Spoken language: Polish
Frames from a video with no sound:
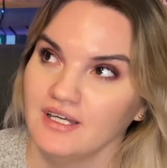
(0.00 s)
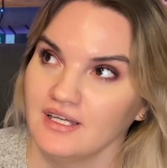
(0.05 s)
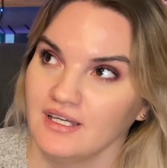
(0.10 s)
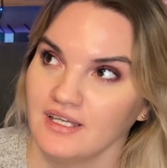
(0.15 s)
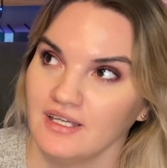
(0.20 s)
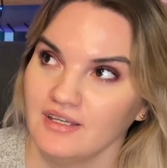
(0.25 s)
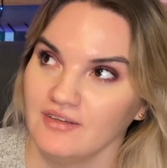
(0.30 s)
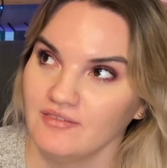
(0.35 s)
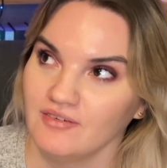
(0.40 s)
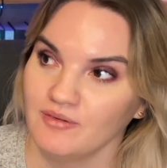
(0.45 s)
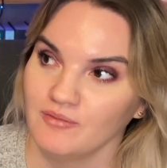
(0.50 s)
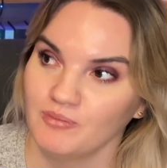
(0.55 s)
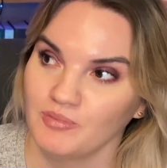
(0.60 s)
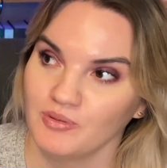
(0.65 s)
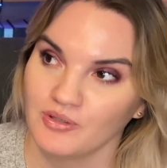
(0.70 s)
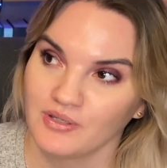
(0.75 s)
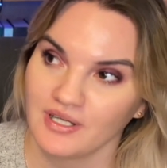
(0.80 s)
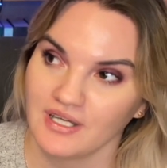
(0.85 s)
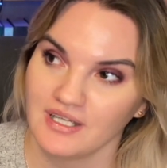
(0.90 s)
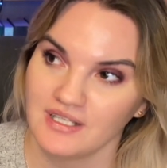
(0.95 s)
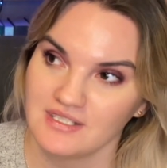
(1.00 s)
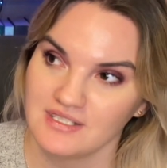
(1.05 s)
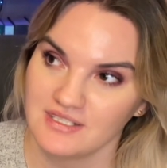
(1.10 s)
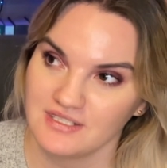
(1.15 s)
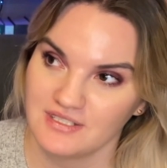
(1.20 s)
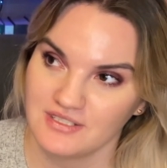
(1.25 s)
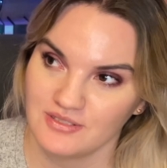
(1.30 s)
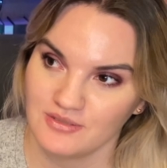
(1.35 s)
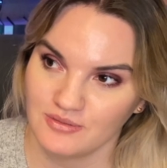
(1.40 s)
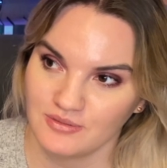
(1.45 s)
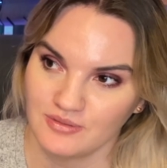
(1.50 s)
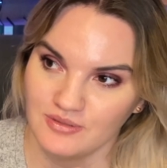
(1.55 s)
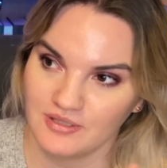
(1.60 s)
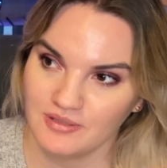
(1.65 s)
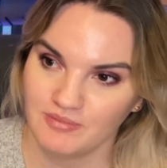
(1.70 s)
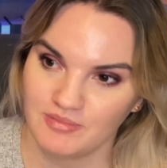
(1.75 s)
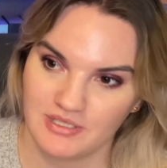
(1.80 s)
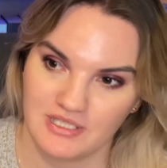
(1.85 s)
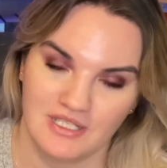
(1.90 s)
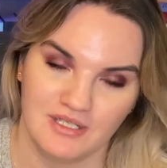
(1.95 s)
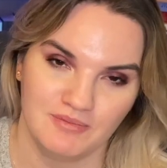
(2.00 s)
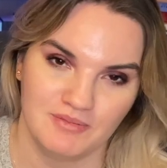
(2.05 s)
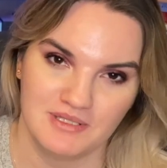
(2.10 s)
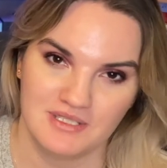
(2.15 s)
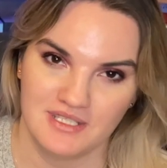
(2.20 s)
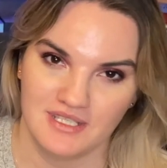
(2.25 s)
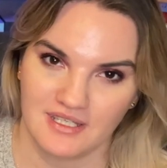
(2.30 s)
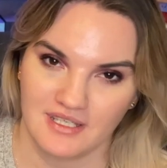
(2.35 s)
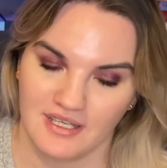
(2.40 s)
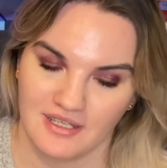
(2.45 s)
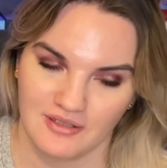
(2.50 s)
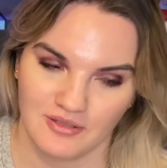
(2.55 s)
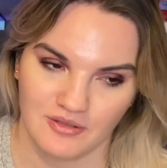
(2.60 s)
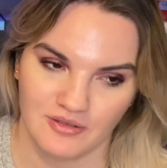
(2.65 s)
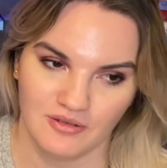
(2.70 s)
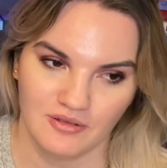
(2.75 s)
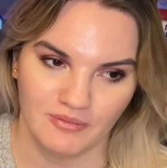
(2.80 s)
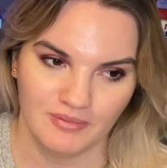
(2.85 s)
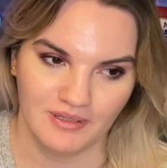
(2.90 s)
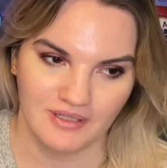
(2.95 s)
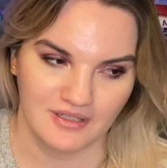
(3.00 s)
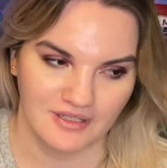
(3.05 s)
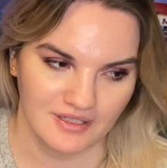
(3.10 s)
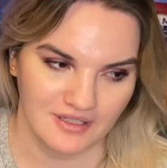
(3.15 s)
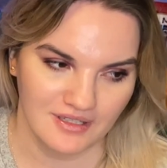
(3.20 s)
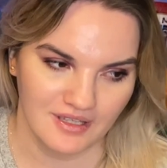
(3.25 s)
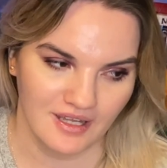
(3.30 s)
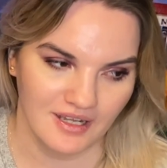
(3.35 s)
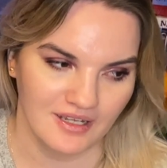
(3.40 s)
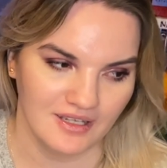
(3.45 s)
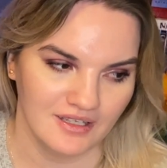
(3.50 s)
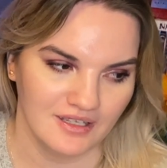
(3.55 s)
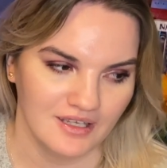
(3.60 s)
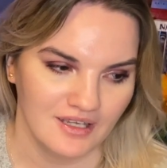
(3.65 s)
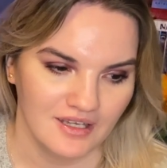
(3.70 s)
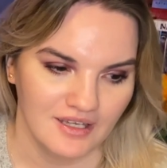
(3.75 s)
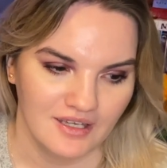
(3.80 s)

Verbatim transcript: i Wam pokazać ogólnie przepis, jak ja to robię i tak dalej